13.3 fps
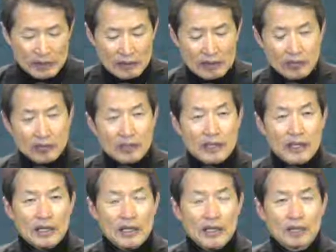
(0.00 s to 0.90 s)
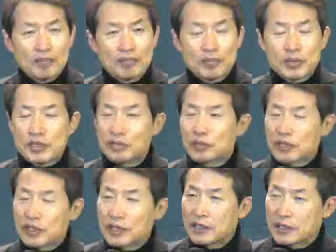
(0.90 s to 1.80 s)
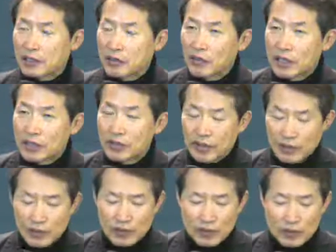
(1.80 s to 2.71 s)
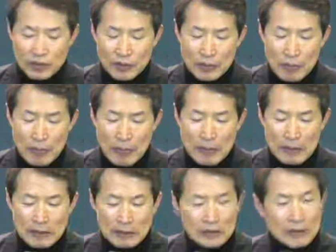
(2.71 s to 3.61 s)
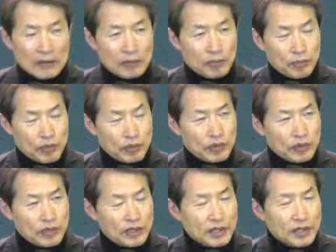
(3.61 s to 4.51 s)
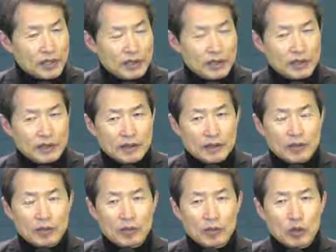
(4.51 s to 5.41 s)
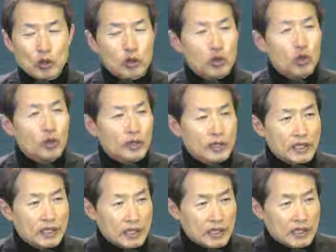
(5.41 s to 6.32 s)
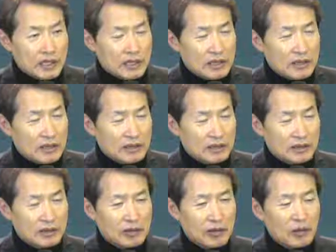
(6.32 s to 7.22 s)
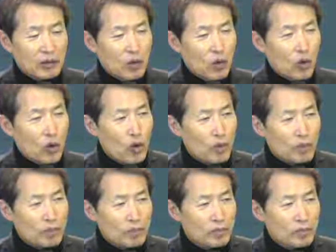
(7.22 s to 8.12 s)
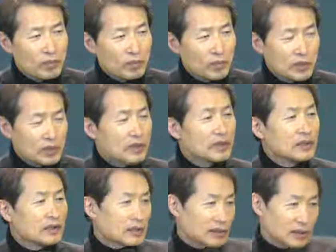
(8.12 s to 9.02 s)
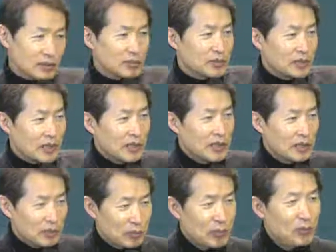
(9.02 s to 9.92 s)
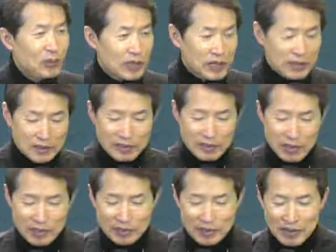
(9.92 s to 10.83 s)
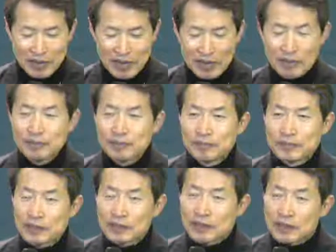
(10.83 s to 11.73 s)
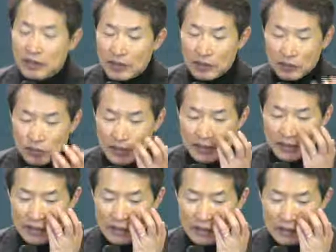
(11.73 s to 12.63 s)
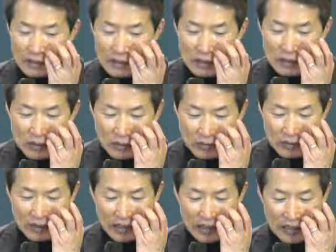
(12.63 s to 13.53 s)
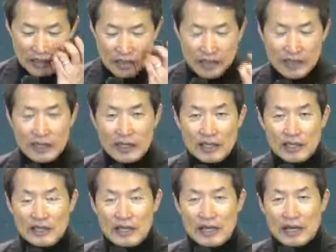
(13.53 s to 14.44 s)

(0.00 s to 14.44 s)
그리고 사람 피부에 연관된 것도 그냥 뾰루지, 그리고 뭐 종기, 그리고 옴, 뭐 이런 거를 전부 다 포괄하는 말입니다. 예, 그런 것 중에서 오늘날 얘기하는